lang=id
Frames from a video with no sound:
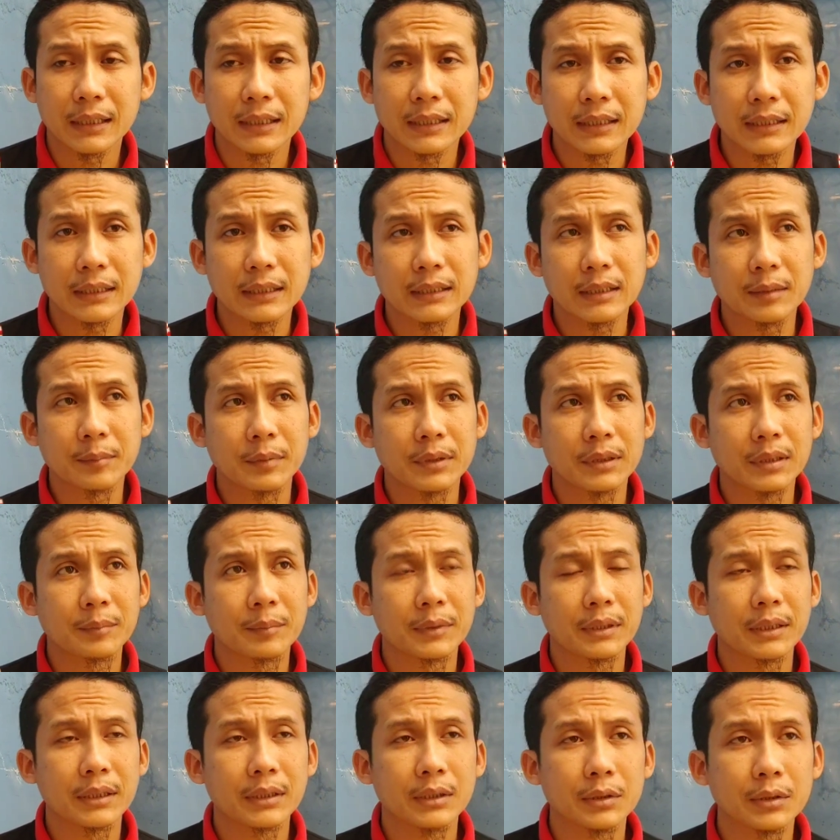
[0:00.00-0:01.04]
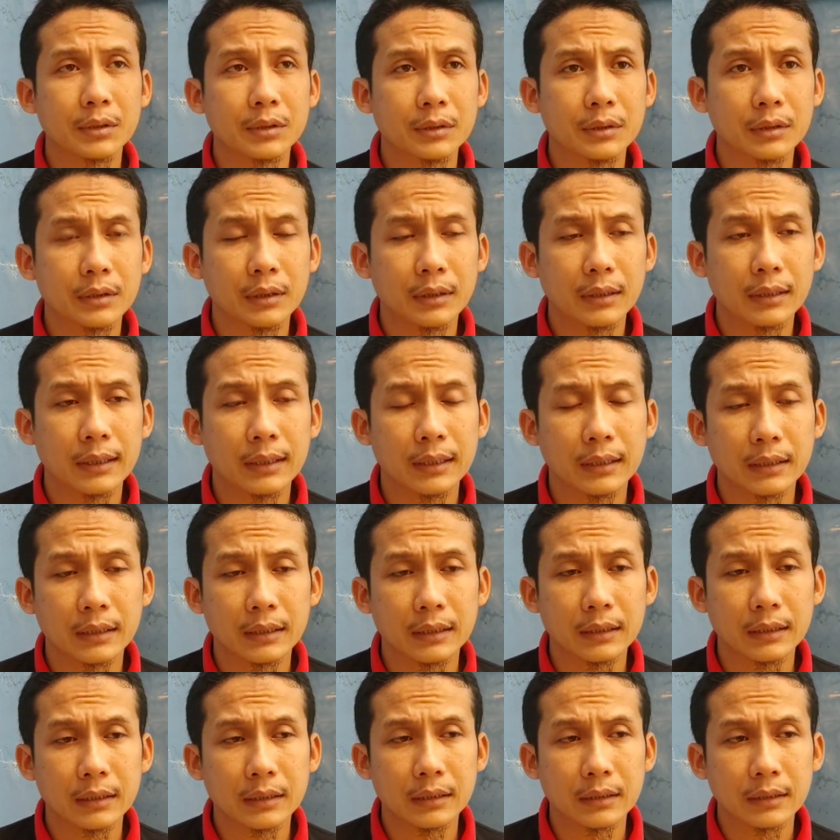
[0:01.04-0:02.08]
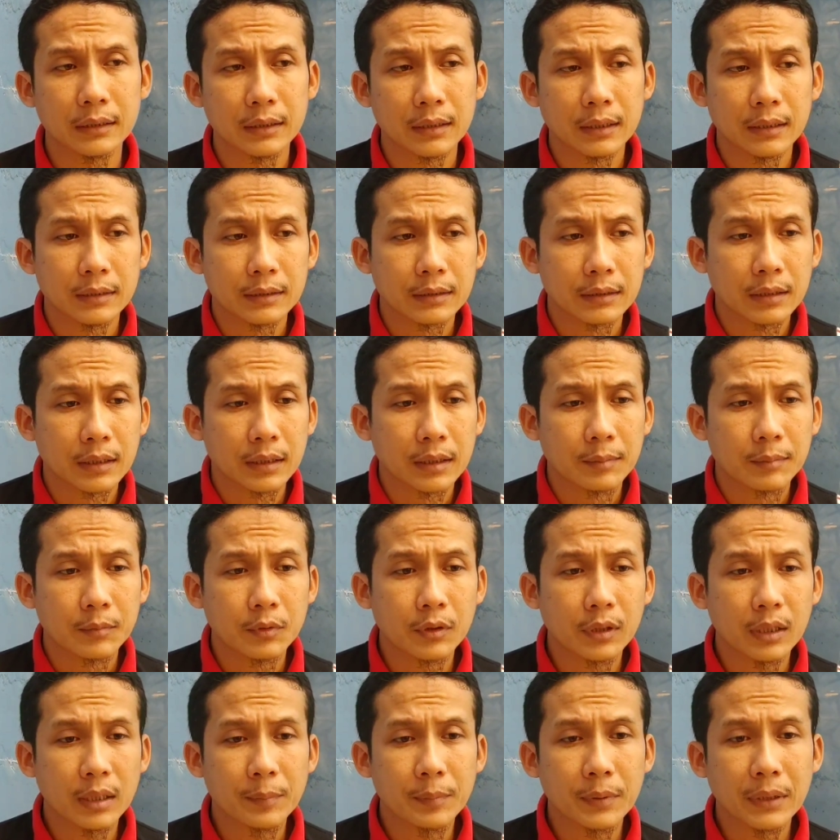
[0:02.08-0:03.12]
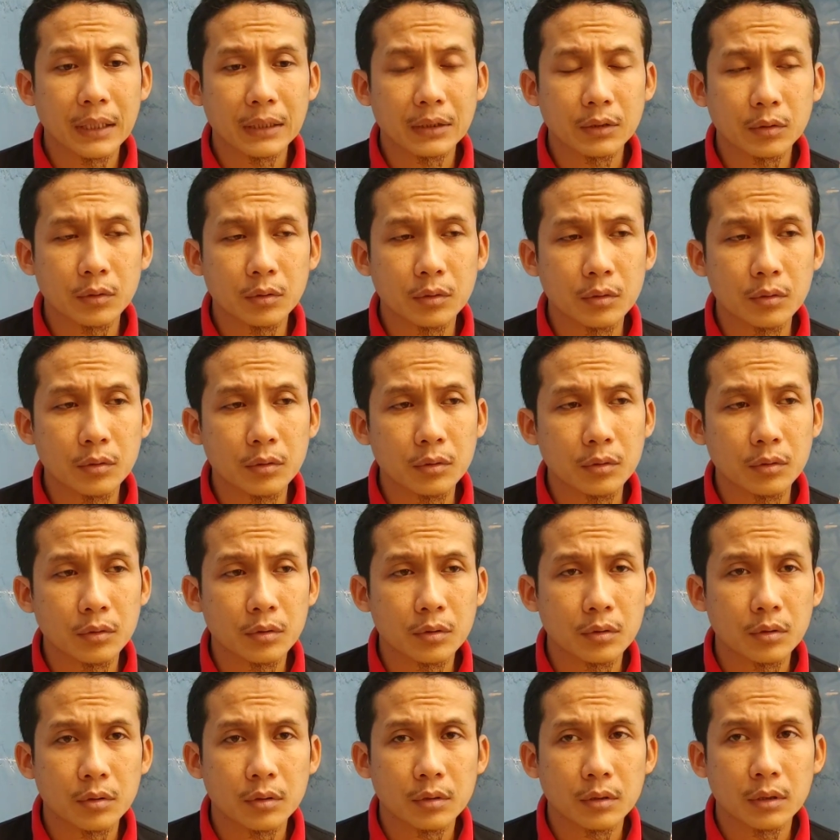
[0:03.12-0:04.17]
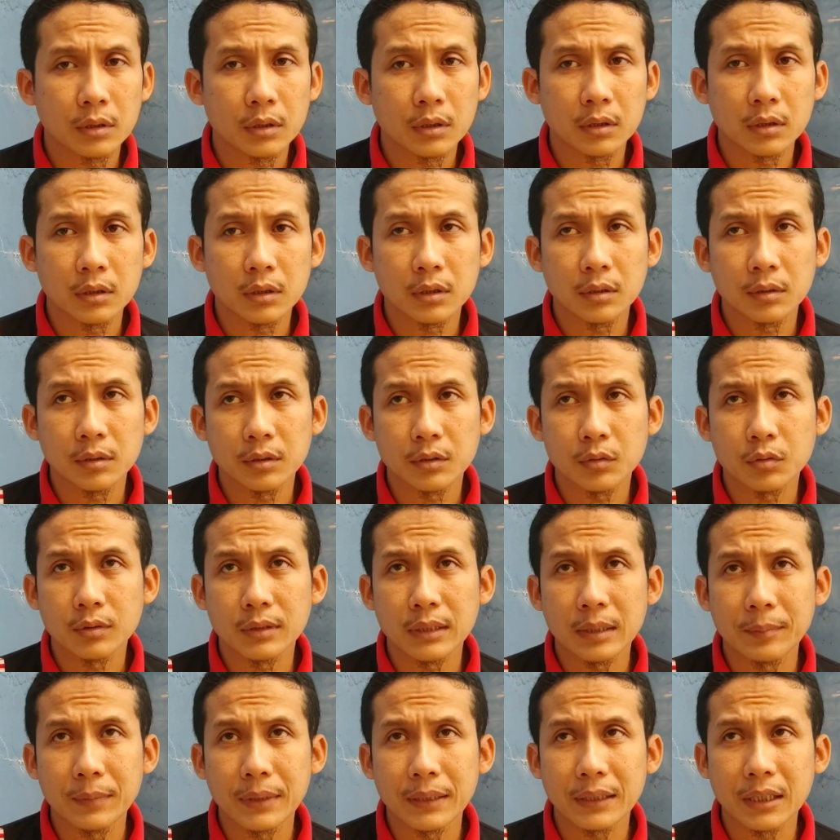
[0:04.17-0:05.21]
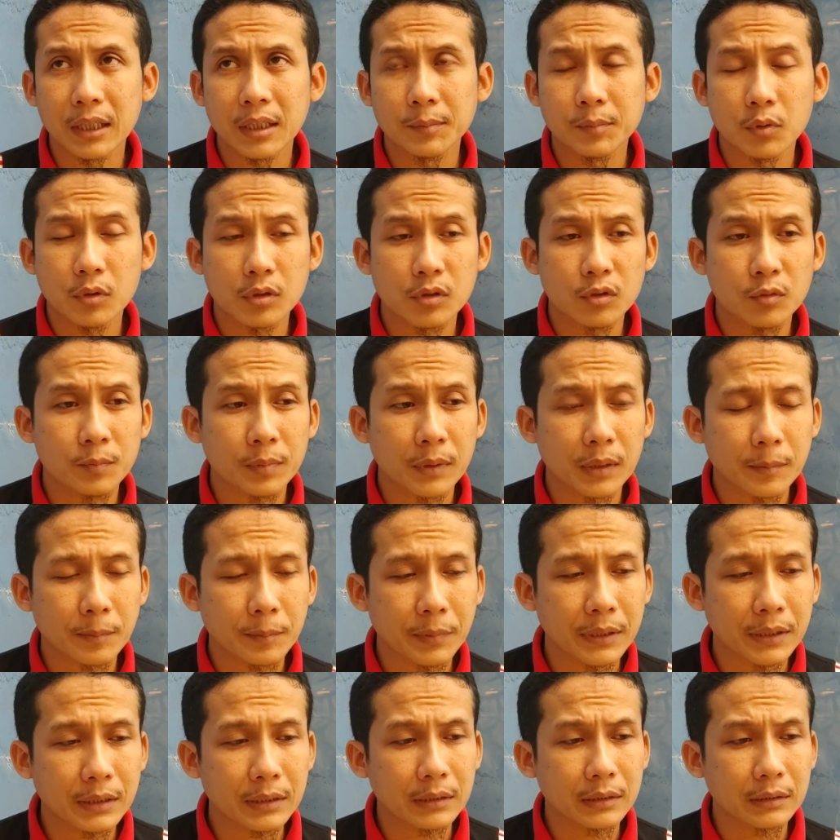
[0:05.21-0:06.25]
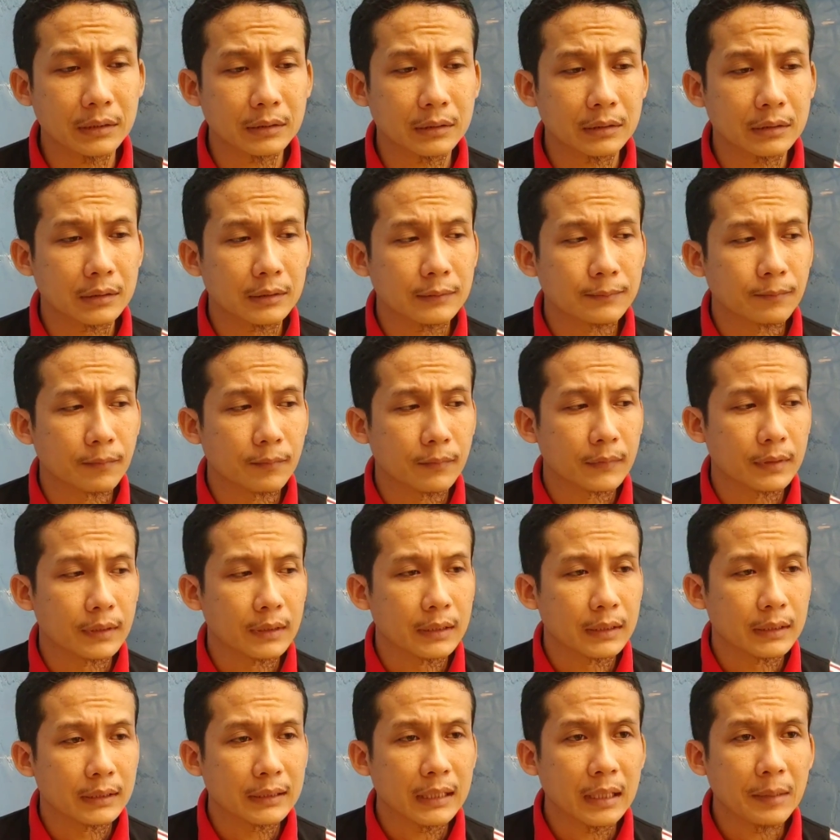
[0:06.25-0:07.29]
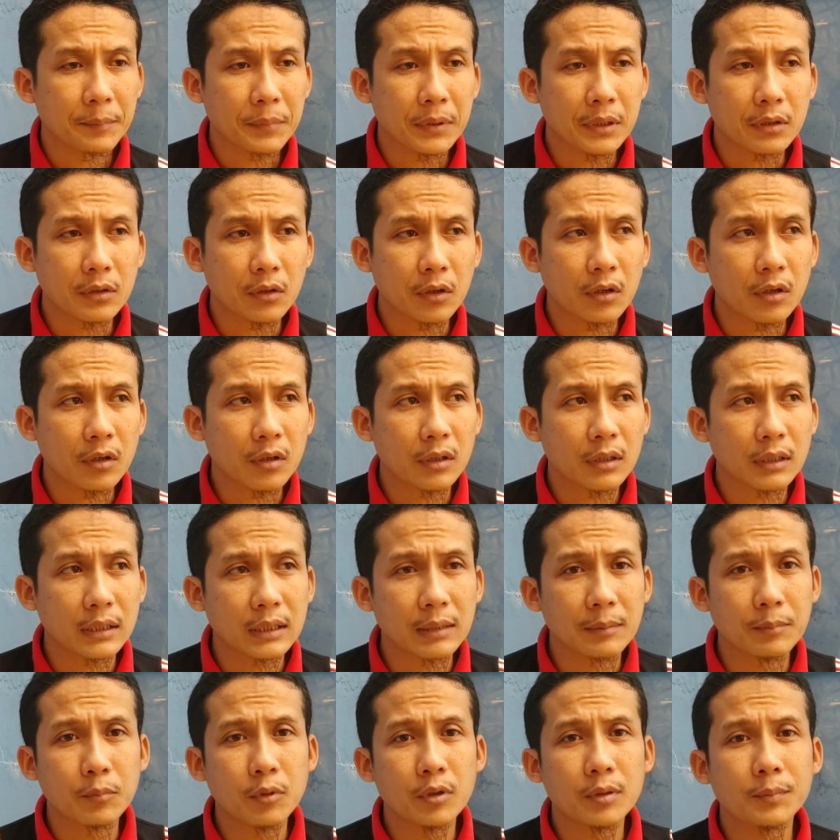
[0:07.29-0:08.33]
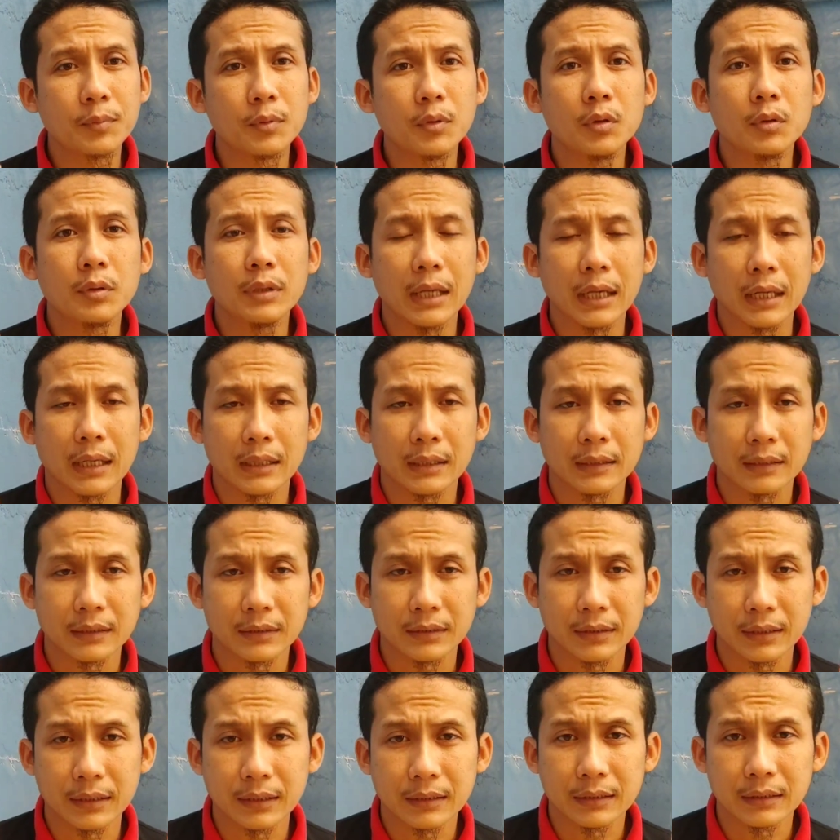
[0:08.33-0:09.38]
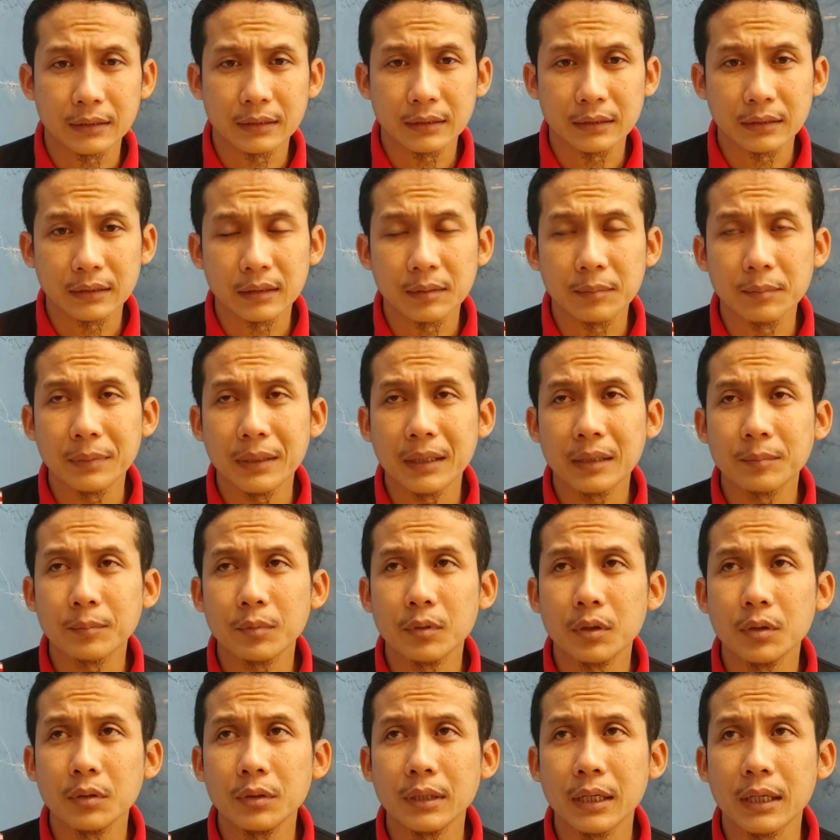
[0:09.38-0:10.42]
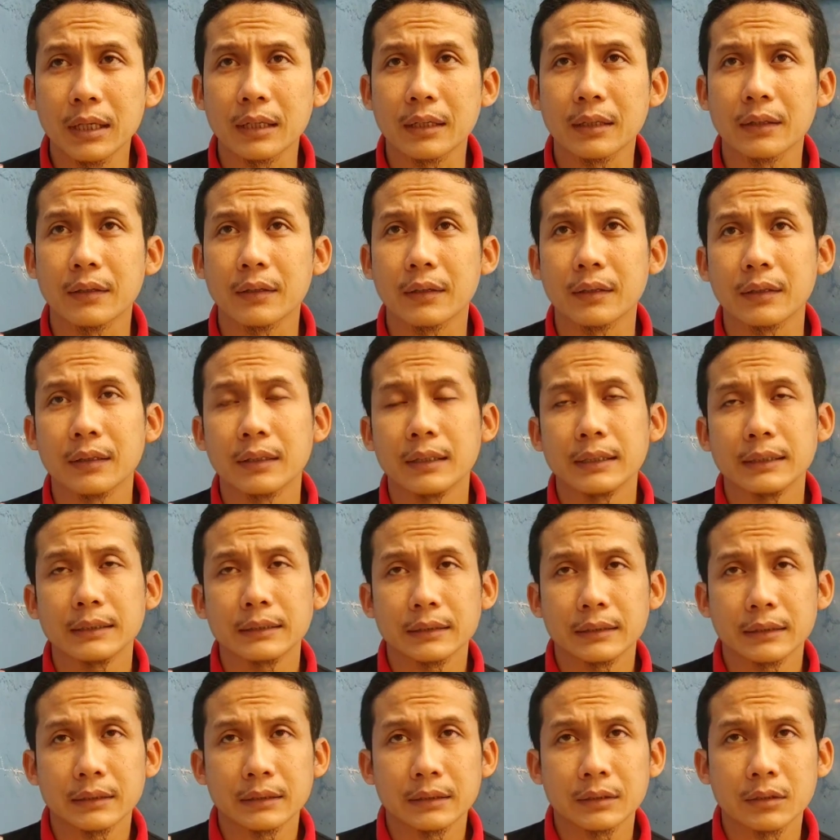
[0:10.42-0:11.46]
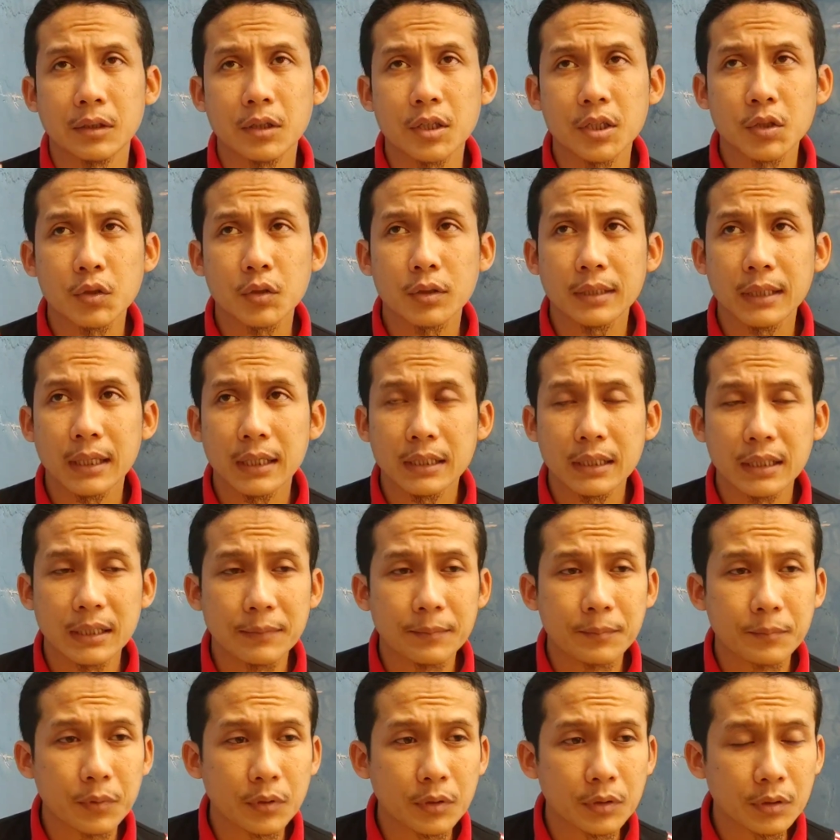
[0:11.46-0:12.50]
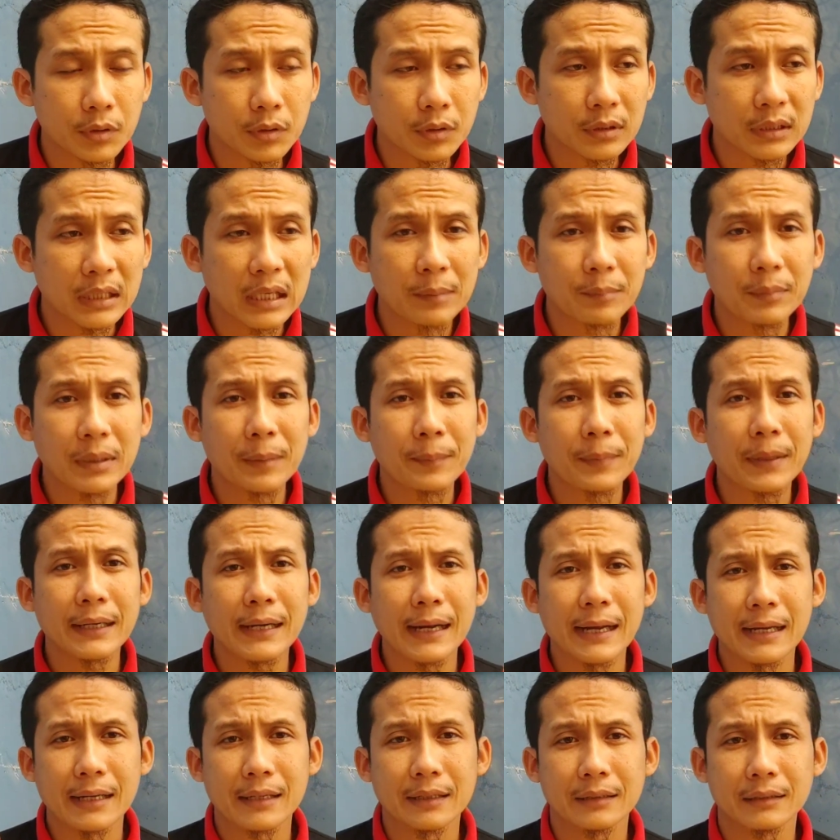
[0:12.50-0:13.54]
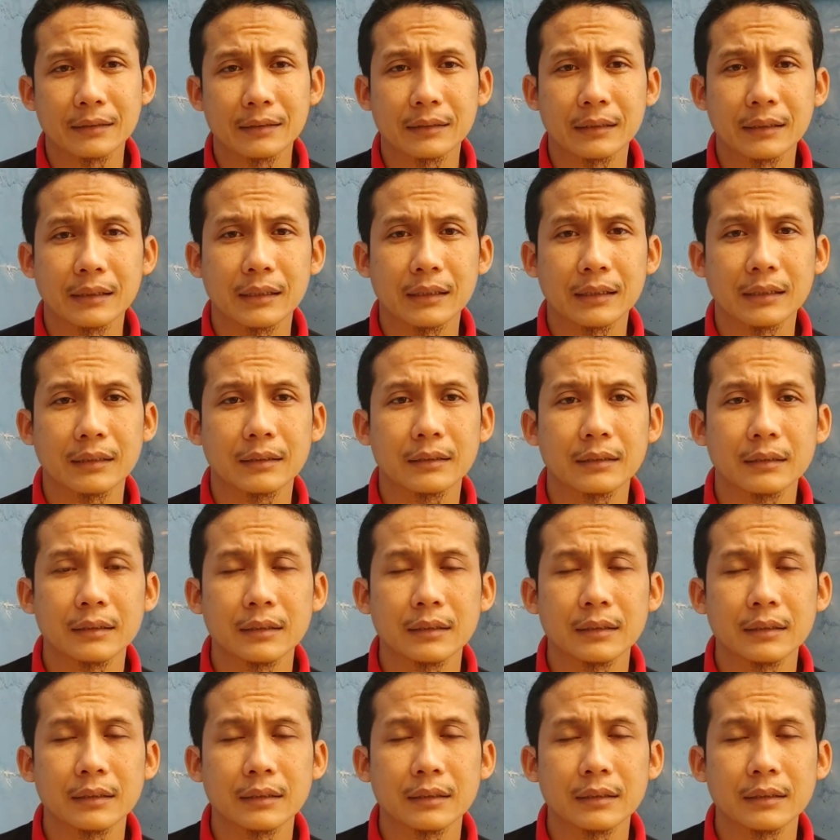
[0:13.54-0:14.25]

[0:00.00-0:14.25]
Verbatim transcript: dari teman-teman itu uh, eh, murai batu uh, sudah makan pur super pit tapi kok ngembung bulu ya gitu ya ngembang bulu ya gitu. terus sudah diembun tambah parah nah